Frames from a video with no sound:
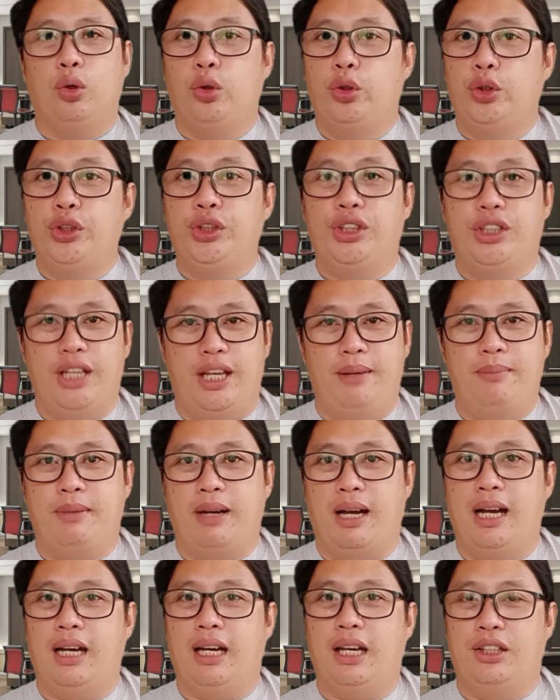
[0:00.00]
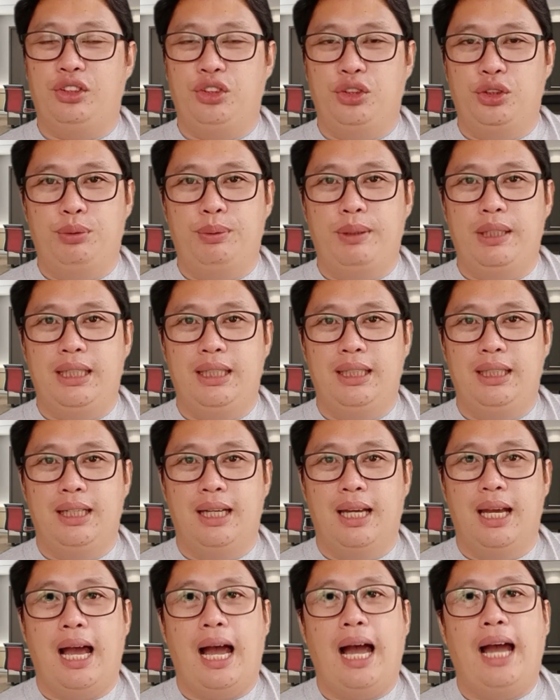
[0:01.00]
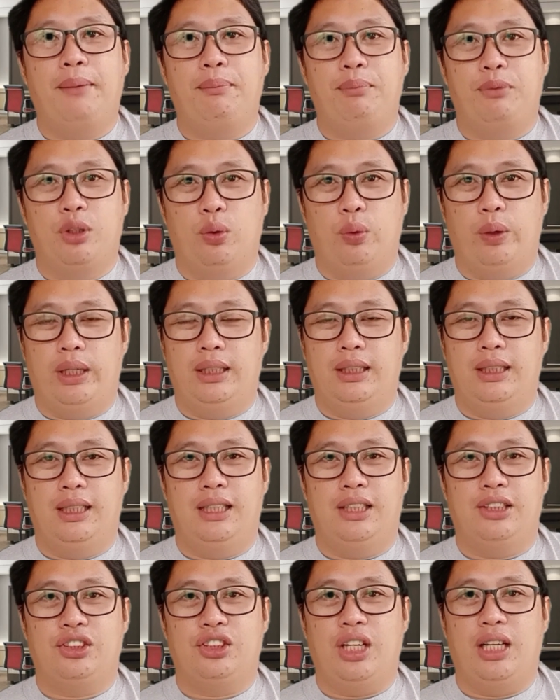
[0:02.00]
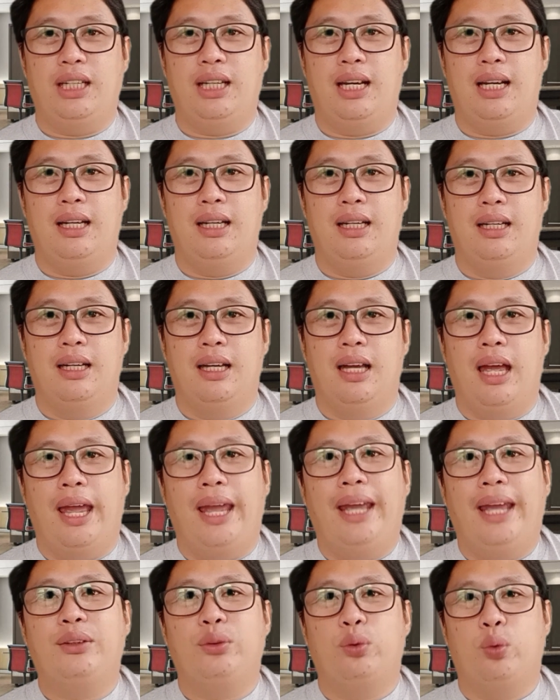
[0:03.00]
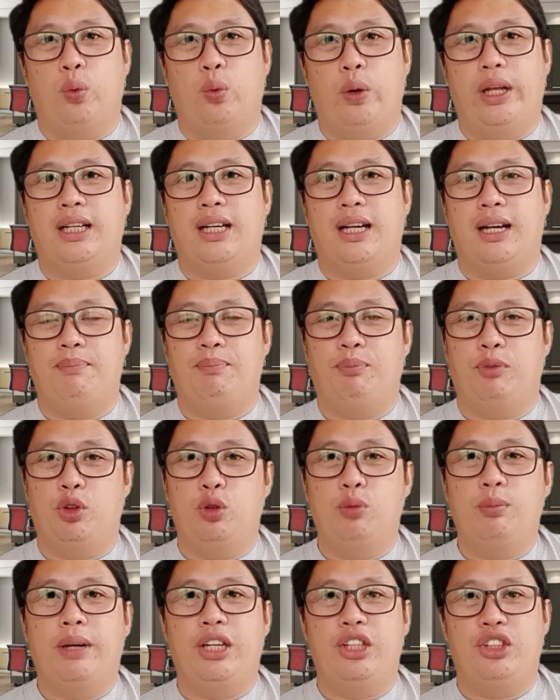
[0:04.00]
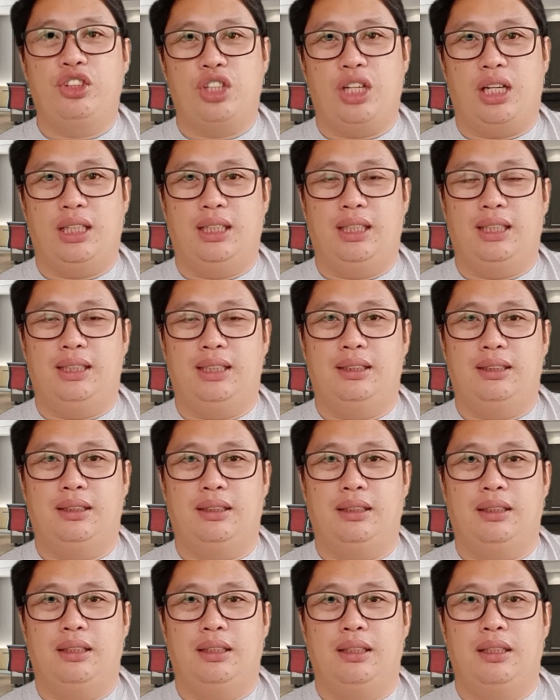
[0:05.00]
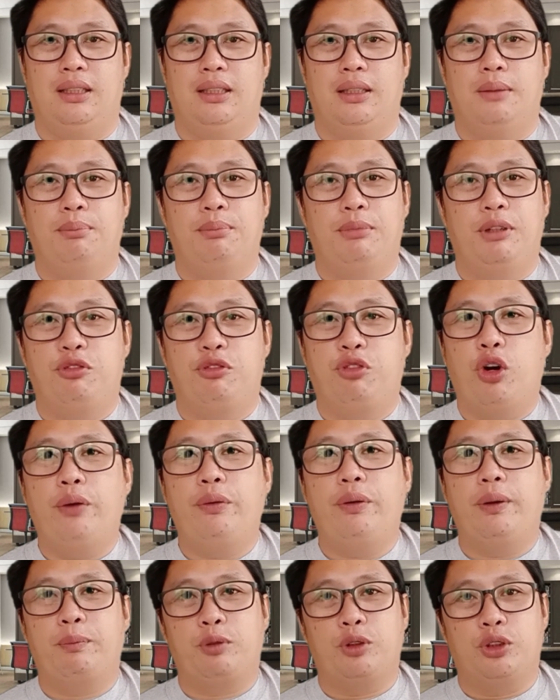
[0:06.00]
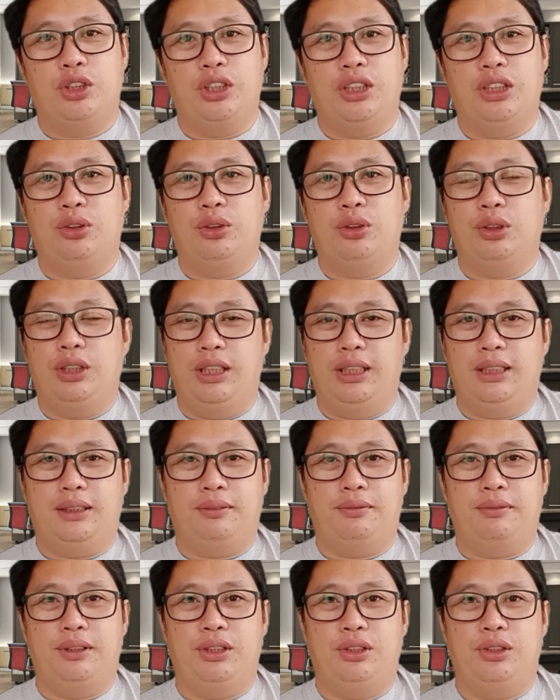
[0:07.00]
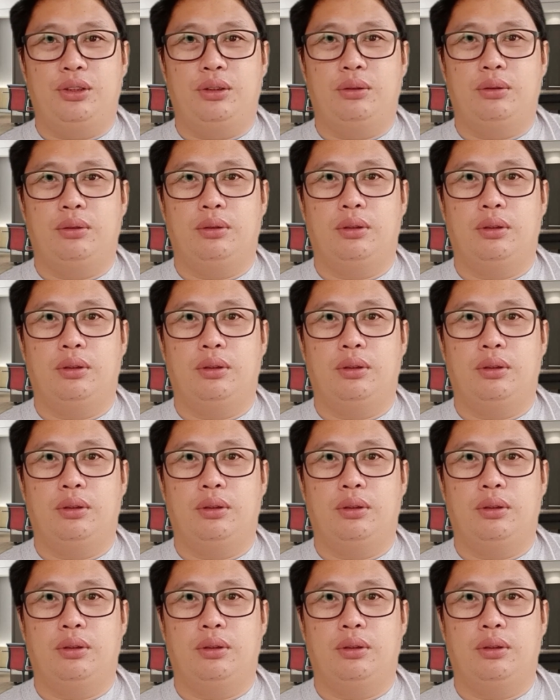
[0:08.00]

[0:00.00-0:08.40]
Good day mga kanyudwi, I'm Noel de la Sena and welcome to my channel. Before we proceed to this video,